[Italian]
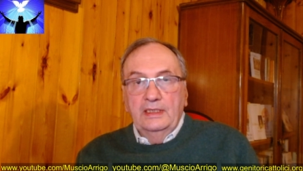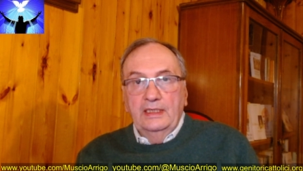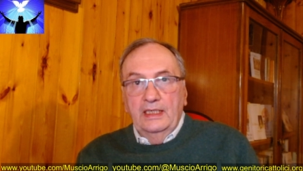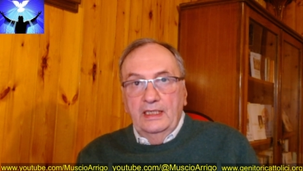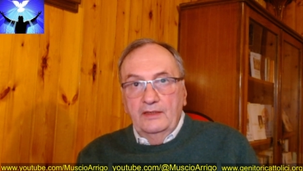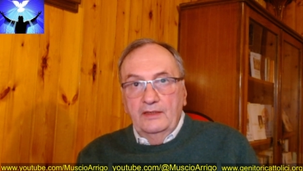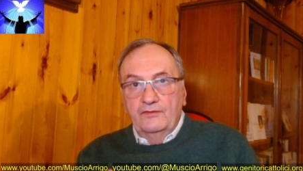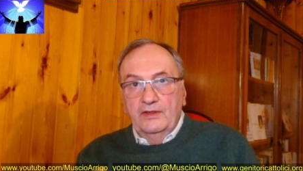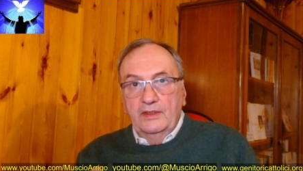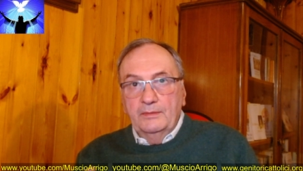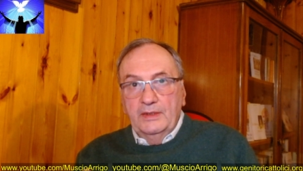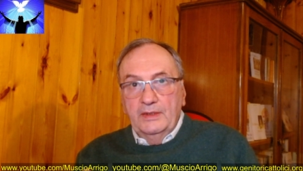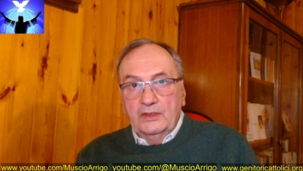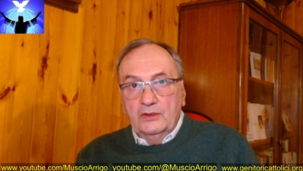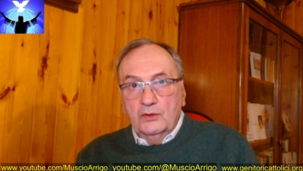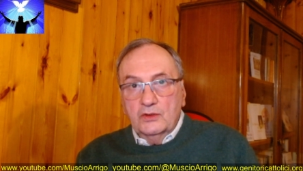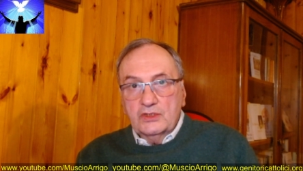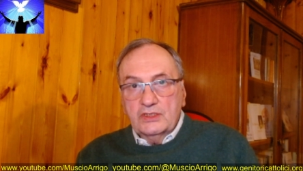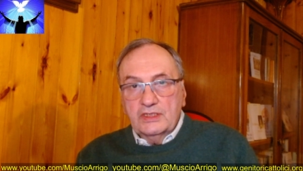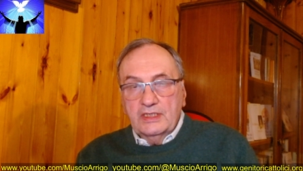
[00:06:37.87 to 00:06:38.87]
in
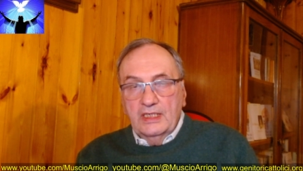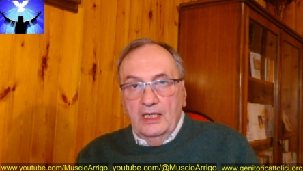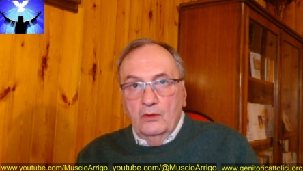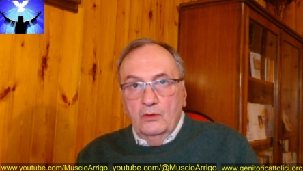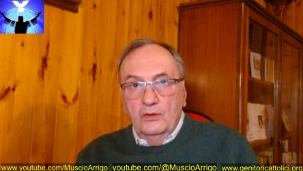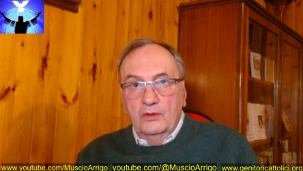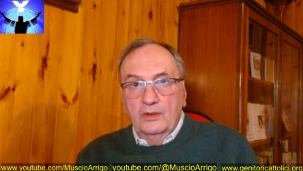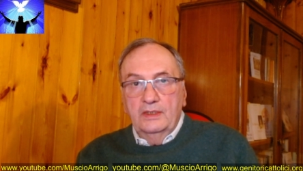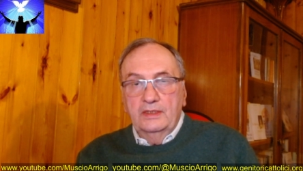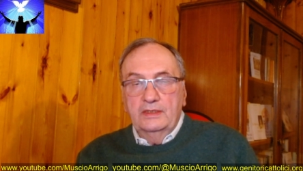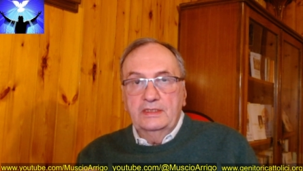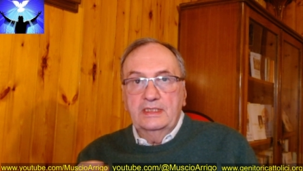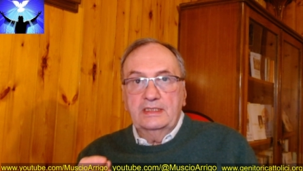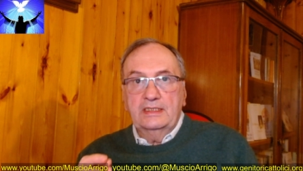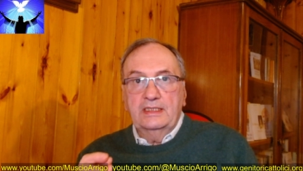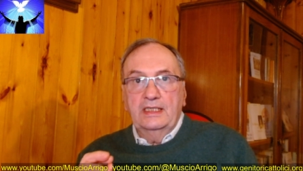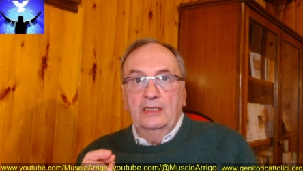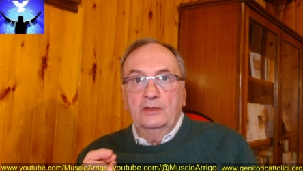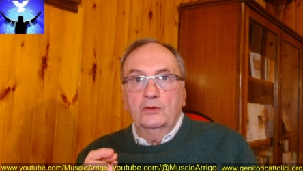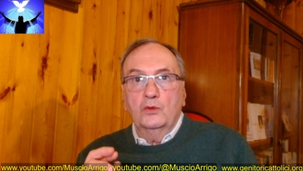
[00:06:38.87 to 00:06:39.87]
riferimento a Saul c'è
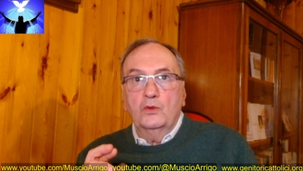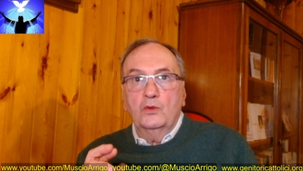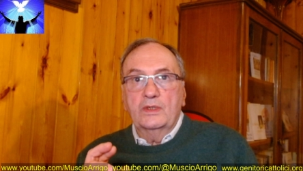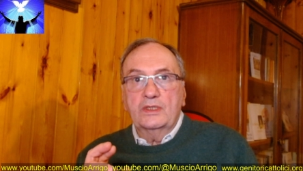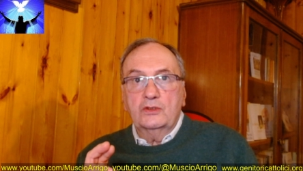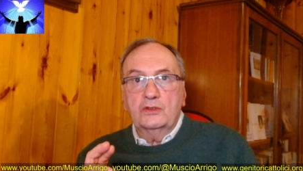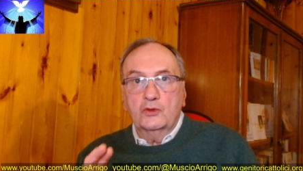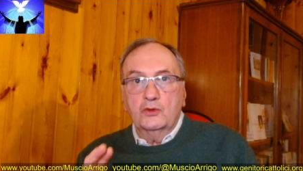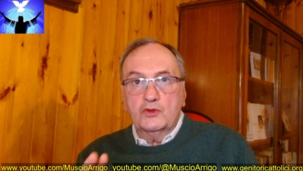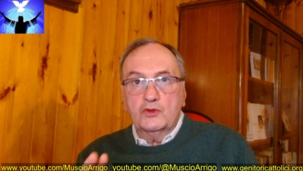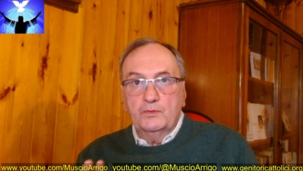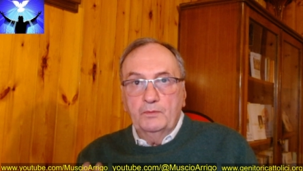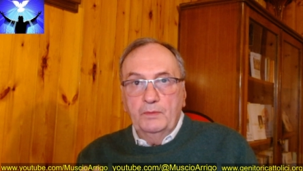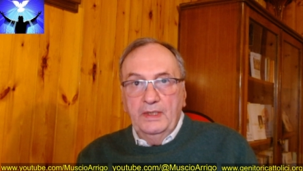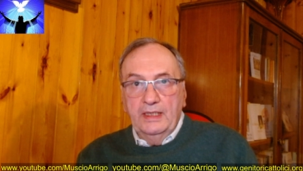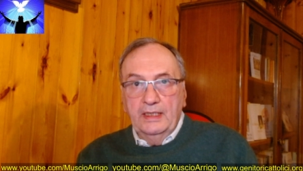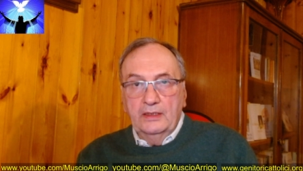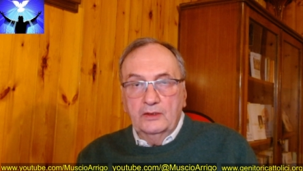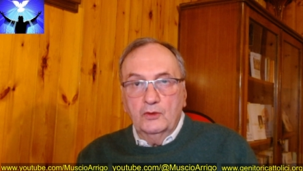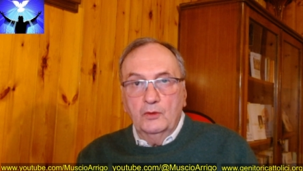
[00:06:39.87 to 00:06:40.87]
stato questo
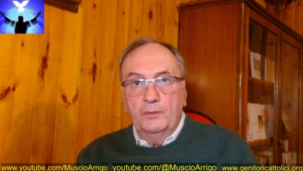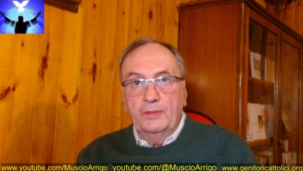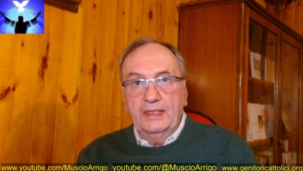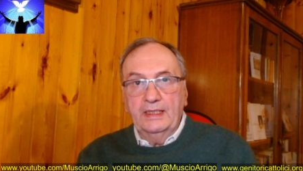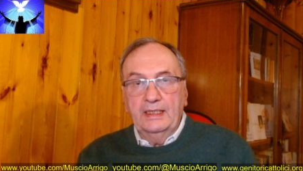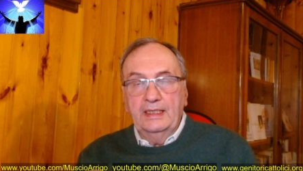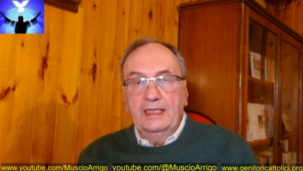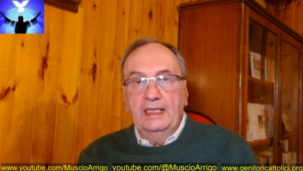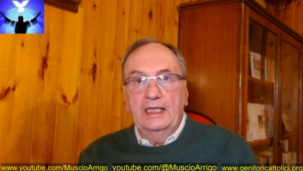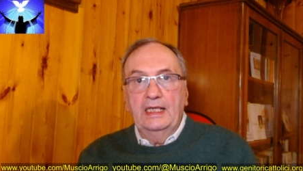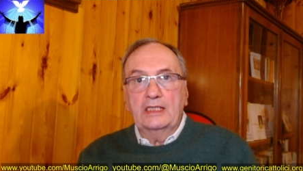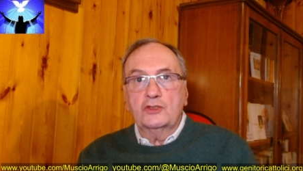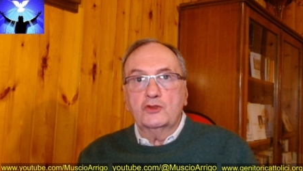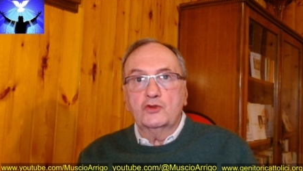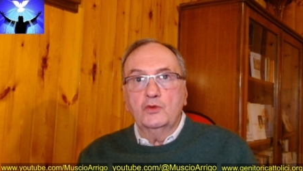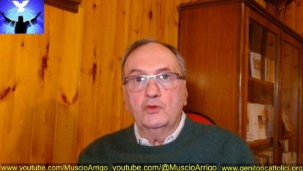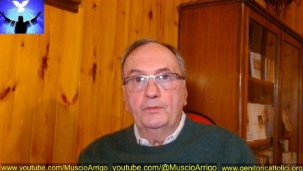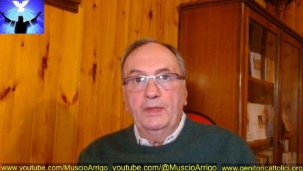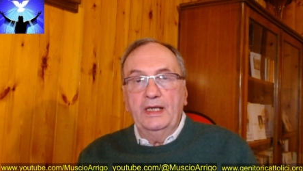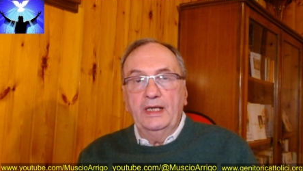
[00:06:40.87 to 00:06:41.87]
spirito perché la
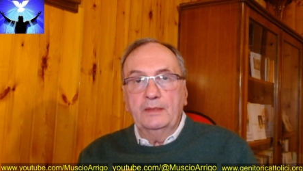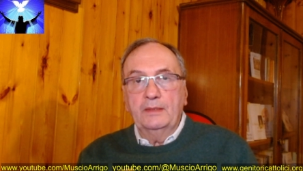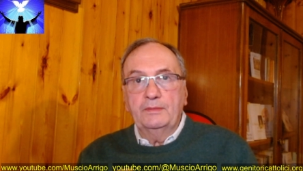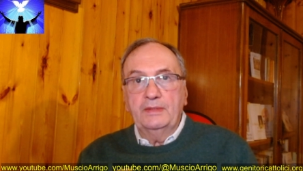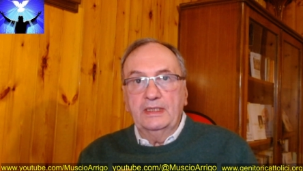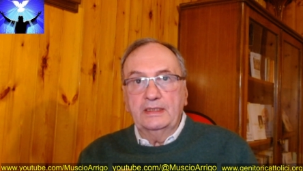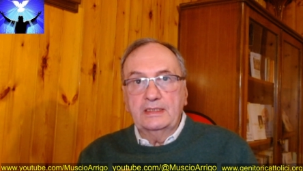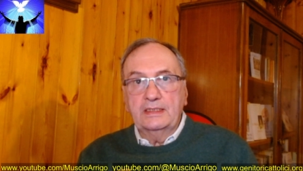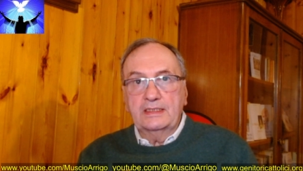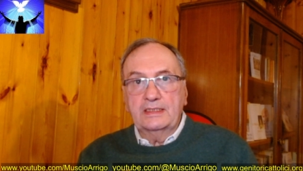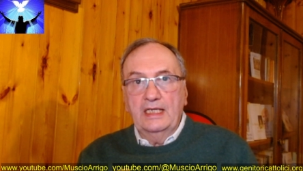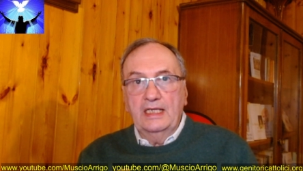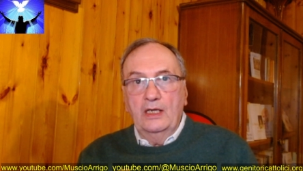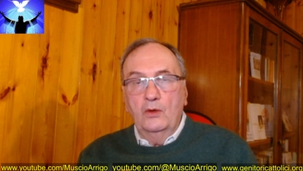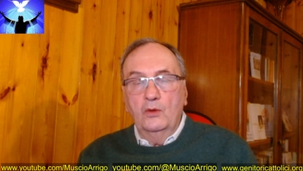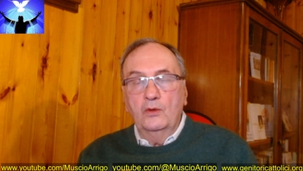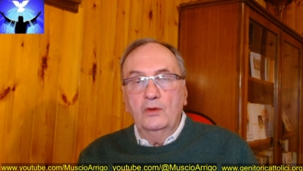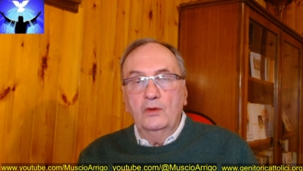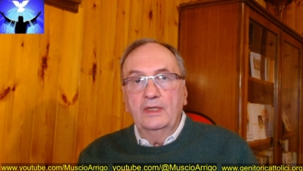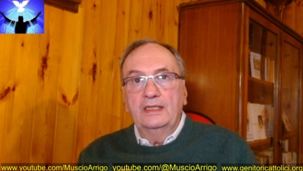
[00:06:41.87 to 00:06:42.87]
superbia di
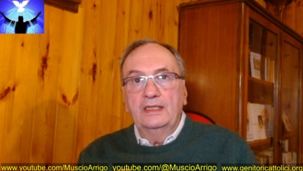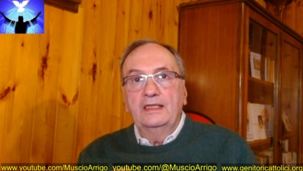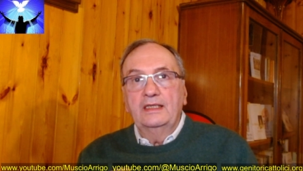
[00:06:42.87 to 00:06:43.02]
Saul